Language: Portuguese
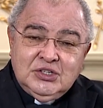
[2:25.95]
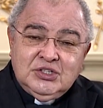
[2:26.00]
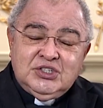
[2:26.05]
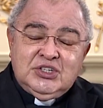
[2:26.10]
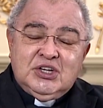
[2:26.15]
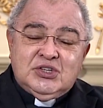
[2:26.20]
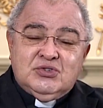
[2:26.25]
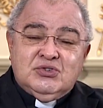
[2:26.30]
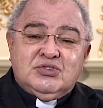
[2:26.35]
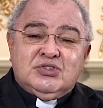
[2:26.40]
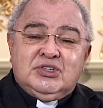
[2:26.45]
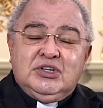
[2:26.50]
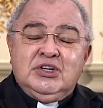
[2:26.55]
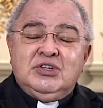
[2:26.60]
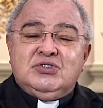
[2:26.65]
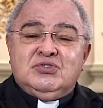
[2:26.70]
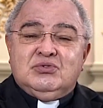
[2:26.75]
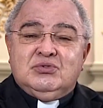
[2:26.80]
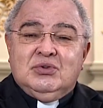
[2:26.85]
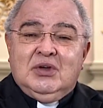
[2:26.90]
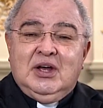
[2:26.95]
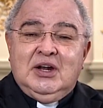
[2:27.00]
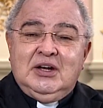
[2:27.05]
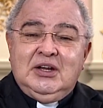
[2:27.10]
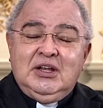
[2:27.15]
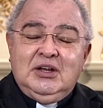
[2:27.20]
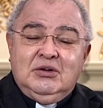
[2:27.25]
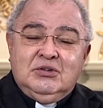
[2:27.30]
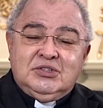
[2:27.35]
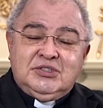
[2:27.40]
Jesus Cristo
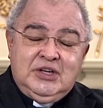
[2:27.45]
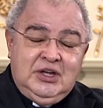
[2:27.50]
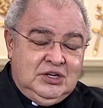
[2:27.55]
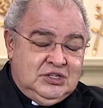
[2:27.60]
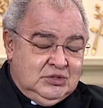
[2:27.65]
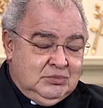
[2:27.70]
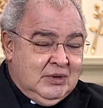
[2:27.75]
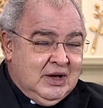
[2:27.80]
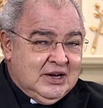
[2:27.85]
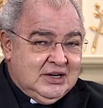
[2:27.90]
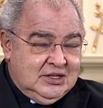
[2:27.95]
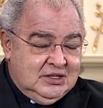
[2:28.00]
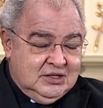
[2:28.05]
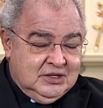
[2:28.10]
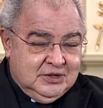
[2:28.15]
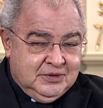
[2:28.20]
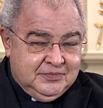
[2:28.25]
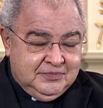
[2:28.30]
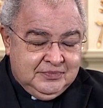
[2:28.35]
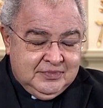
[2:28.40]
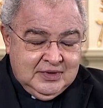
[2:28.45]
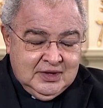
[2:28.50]
ali no seio de Maria.